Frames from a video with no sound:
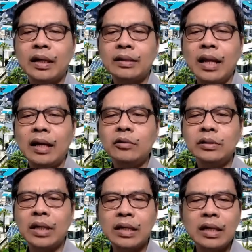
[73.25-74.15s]
at
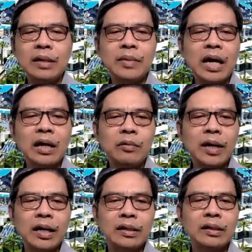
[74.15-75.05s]
lalong dakilang mga
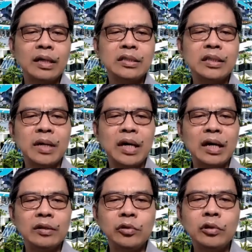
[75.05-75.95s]
gawa kaysa
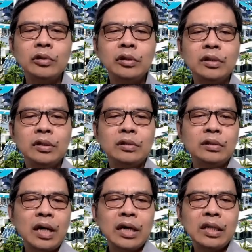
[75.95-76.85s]
mga ito
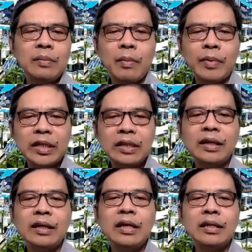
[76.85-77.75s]
ang
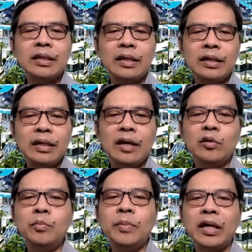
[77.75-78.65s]
ipapakita niya sa kanya
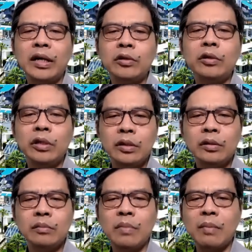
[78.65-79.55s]
upang kayo'y
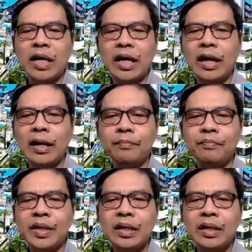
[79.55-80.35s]
mamangha.